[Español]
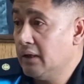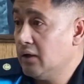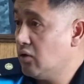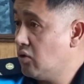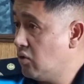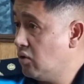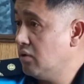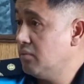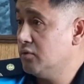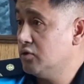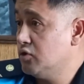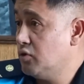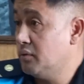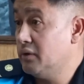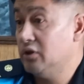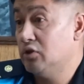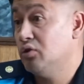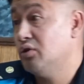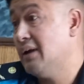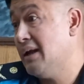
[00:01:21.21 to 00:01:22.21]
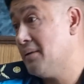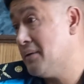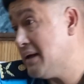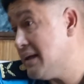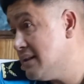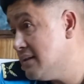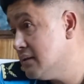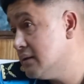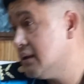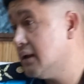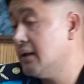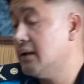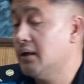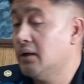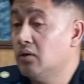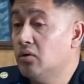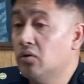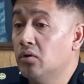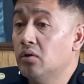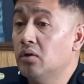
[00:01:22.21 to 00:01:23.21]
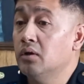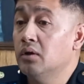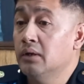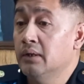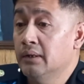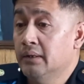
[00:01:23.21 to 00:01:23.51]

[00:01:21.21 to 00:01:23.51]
alcohol, sobre todo la venta de alcohol